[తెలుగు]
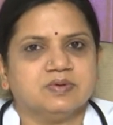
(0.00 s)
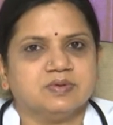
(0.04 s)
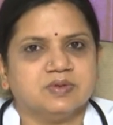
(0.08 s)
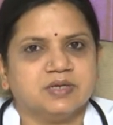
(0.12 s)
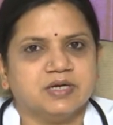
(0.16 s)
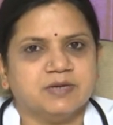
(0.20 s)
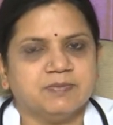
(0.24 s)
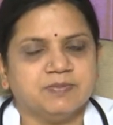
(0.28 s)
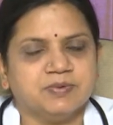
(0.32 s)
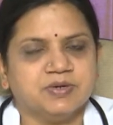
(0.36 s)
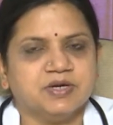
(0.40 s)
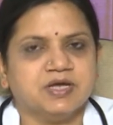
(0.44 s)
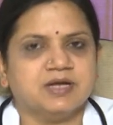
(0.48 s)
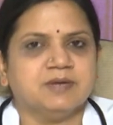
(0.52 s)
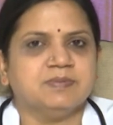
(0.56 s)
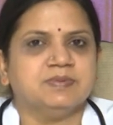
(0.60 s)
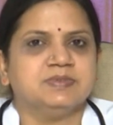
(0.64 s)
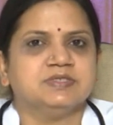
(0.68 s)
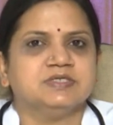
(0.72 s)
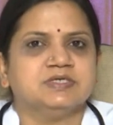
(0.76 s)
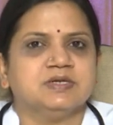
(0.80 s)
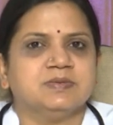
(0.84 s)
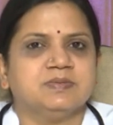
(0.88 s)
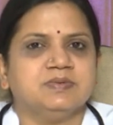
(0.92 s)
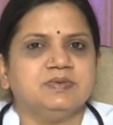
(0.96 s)
రిబ్
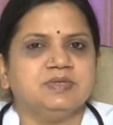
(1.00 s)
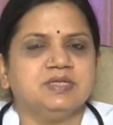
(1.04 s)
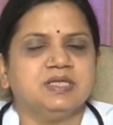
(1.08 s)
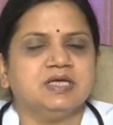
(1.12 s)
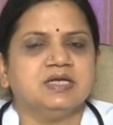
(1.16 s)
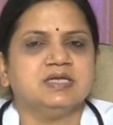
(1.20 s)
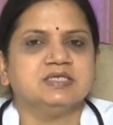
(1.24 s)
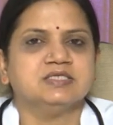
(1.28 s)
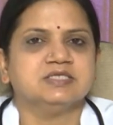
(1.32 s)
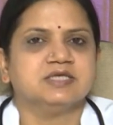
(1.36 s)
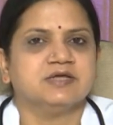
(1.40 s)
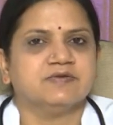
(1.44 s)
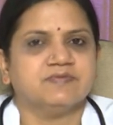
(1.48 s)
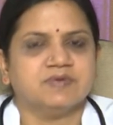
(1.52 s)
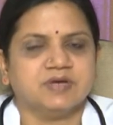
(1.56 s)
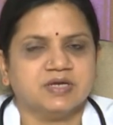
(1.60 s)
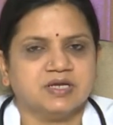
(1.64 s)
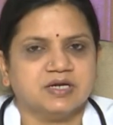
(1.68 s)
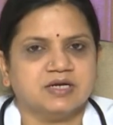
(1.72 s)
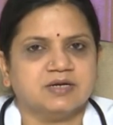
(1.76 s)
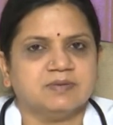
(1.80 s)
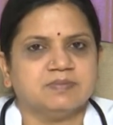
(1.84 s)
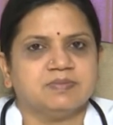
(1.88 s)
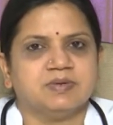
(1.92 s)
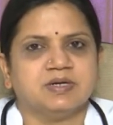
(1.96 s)
కనిపించినప్పుడు దాన్ని
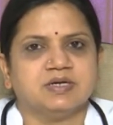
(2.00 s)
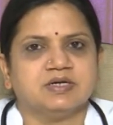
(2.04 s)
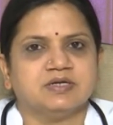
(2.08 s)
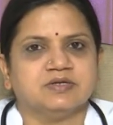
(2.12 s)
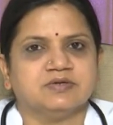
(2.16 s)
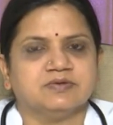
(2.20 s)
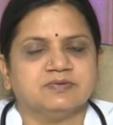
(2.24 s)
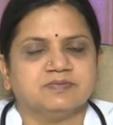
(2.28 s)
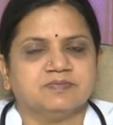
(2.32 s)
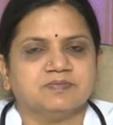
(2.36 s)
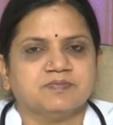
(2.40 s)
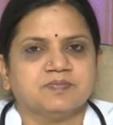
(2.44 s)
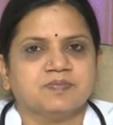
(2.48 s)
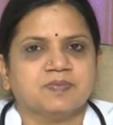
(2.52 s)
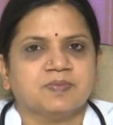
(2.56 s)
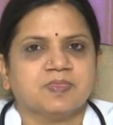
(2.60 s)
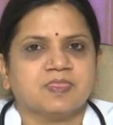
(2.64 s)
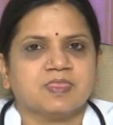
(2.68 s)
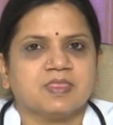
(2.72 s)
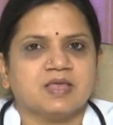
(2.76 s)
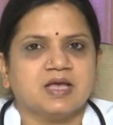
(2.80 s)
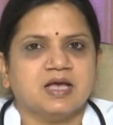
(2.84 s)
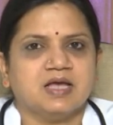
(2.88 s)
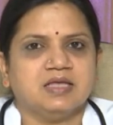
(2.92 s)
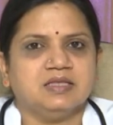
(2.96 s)
సర్వైకల్ రిప్ అంటారు
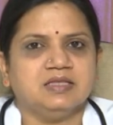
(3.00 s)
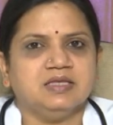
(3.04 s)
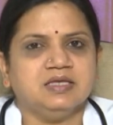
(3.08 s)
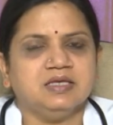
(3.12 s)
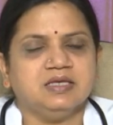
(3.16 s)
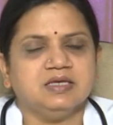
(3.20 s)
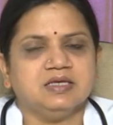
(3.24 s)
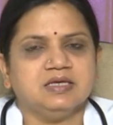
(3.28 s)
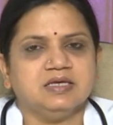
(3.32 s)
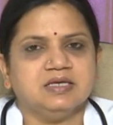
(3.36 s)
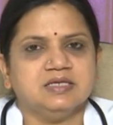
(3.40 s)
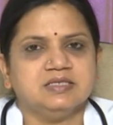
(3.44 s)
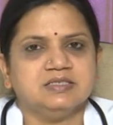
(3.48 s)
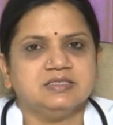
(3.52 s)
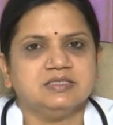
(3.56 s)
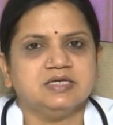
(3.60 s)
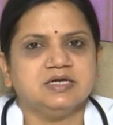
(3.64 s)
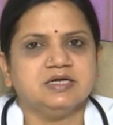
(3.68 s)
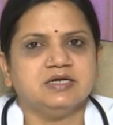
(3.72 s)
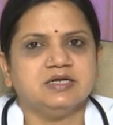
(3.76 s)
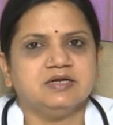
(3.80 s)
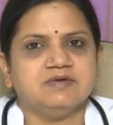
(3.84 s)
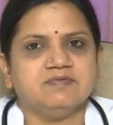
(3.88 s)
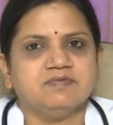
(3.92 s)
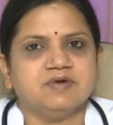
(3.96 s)
అది
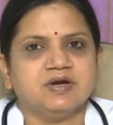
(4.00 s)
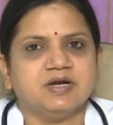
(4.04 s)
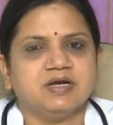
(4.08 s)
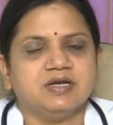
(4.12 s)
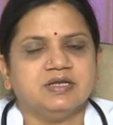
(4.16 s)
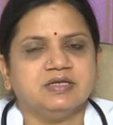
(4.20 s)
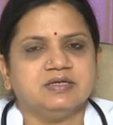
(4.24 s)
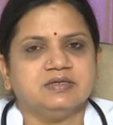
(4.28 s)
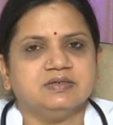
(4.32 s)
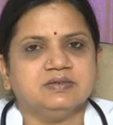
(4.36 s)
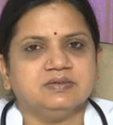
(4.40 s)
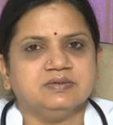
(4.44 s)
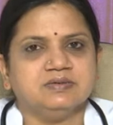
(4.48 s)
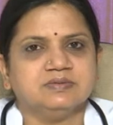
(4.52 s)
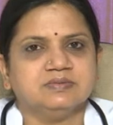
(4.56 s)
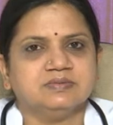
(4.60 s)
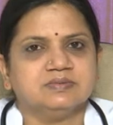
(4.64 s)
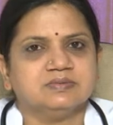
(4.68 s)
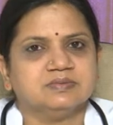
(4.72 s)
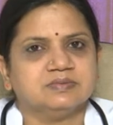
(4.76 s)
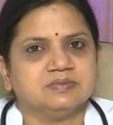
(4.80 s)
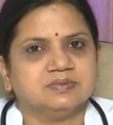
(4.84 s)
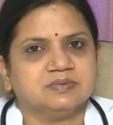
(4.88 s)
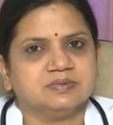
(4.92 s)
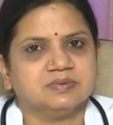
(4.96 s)
ఇన్సిడెంటల్ ఫైండింగ్
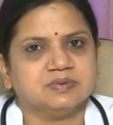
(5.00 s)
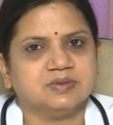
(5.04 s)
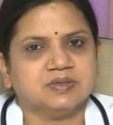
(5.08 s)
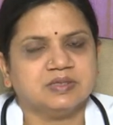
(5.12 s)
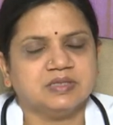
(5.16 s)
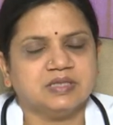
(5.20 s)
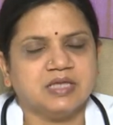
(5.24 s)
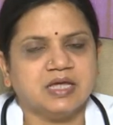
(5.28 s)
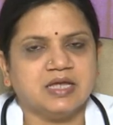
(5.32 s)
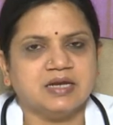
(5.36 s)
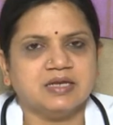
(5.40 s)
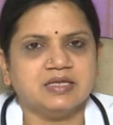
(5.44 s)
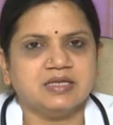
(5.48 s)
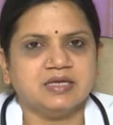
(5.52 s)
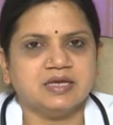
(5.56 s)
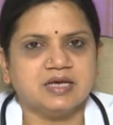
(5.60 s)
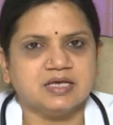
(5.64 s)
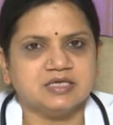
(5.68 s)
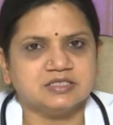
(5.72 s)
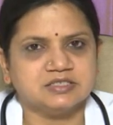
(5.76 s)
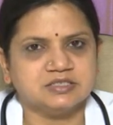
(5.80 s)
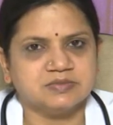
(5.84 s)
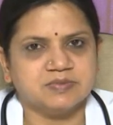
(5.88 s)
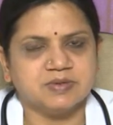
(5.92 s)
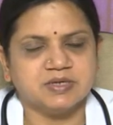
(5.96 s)
దానికి
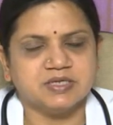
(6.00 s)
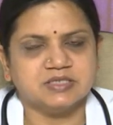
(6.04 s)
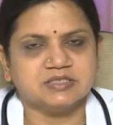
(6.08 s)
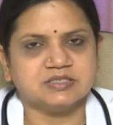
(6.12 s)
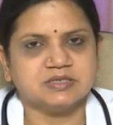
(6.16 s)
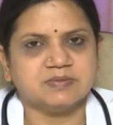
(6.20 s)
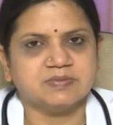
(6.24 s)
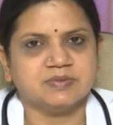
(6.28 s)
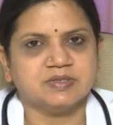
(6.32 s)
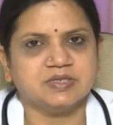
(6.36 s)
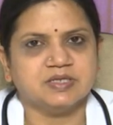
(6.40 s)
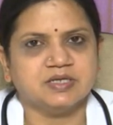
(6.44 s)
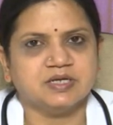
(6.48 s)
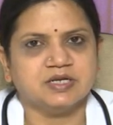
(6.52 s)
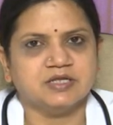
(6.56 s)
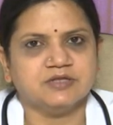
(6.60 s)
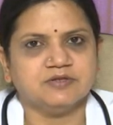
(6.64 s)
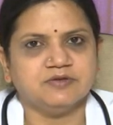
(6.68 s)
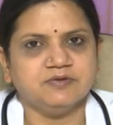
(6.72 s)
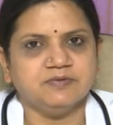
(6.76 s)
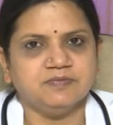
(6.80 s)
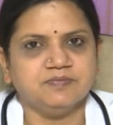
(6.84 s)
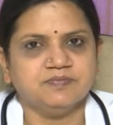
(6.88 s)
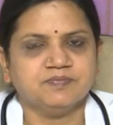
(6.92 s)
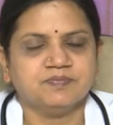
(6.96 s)
ఆస్తమాకి సంబంధం
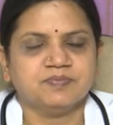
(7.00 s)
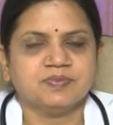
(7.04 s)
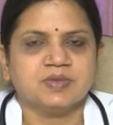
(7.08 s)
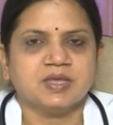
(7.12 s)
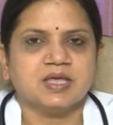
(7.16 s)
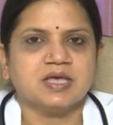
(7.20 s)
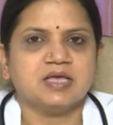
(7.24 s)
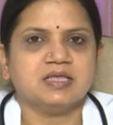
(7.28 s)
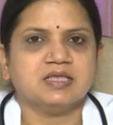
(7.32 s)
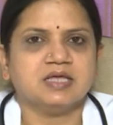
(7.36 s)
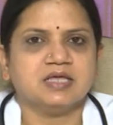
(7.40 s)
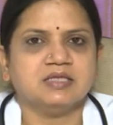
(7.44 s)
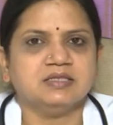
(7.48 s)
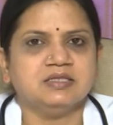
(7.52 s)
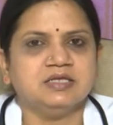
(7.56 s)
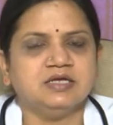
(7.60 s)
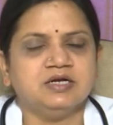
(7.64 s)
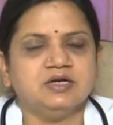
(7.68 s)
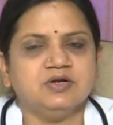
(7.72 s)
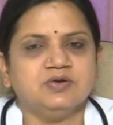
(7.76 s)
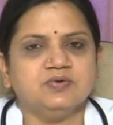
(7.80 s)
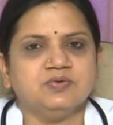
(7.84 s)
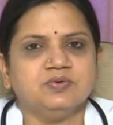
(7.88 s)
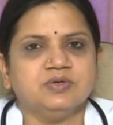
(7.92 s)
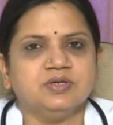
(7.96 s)
లేదు అది
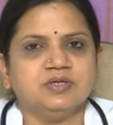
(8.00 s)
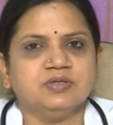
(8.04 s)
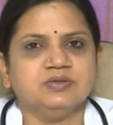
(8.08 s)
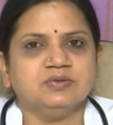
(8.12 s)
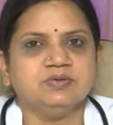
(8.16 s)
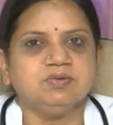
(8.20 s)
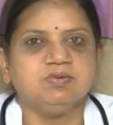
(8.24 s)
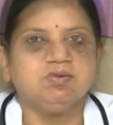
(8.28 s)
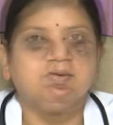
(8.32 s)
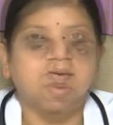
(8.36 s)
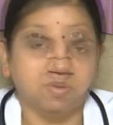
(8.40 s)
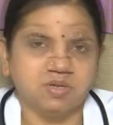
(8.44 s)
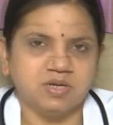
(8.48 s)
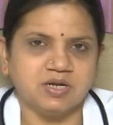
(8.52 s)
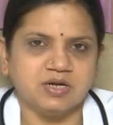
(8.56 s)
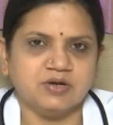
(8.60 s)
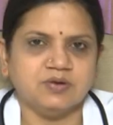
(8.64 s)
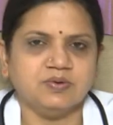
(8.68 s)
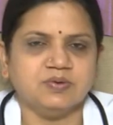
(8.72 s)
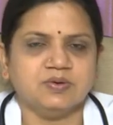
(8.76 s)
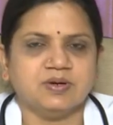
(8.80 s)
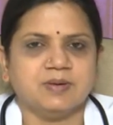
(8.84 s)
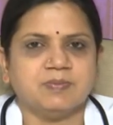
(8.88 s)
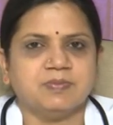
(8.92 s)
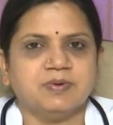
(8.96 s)
అందరిలో ఉండదు ఒకళ్ళు
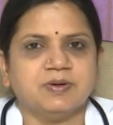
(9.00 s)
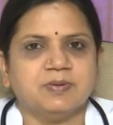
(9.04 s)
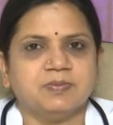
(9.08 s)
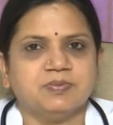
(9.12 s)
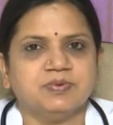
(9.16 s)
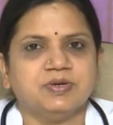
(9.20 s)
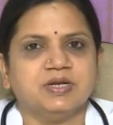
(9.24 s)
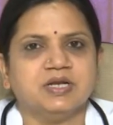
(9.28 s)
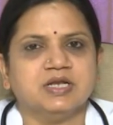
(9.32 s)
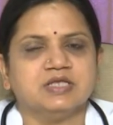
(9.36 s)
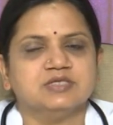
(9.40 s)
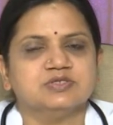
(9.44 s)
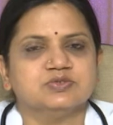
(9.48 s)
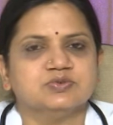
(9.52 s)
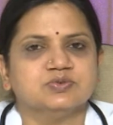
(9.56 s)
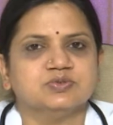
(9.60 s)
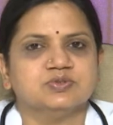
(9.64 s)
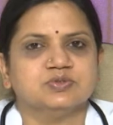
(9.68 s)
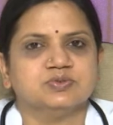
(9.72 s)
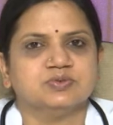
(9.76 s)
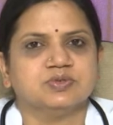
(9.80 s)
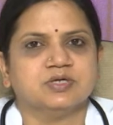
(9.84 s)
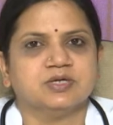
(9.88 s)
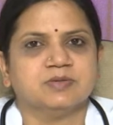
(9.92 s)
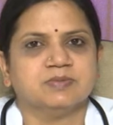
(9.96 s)
అప్పుడప్పుడు ఇలా
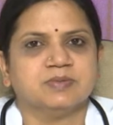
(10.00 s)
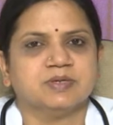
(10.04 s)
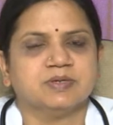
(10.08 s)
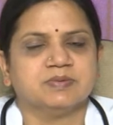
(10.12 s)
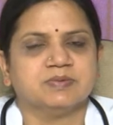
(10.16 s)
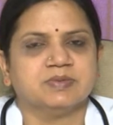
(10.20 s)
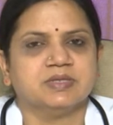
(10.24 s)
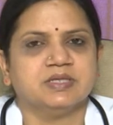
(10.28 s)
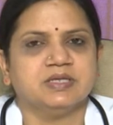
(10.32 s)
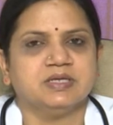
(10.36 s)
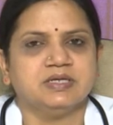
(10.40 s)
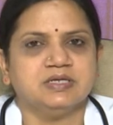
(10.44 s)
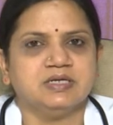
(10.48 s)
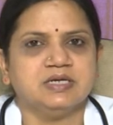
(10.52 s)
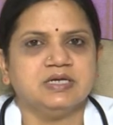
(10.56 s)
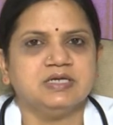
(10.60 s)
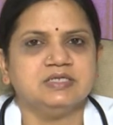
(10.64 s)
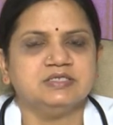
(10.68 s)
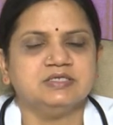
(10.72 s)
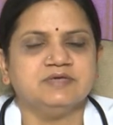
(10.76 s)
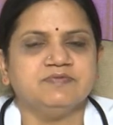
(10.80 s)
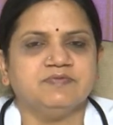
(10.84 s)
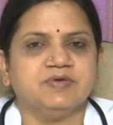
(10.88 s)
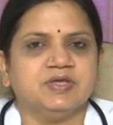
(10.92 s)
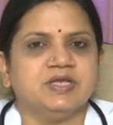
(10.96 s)
చూస్తూ ఉంటాం మనం ఇట్ ఇట్
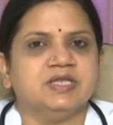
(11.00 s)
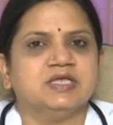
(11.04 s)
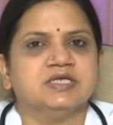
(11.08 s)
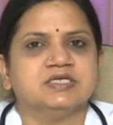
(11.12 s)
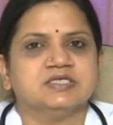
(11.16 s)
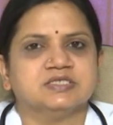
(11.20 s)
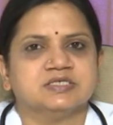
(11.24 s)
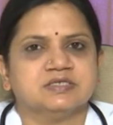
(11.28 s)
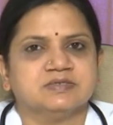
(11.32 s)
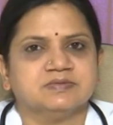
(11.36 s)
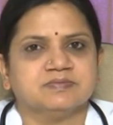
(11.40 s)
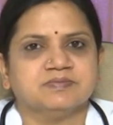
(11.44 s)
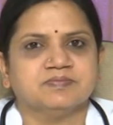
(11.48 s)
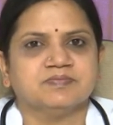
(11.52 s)
ఇస్ అ వేరియేషన్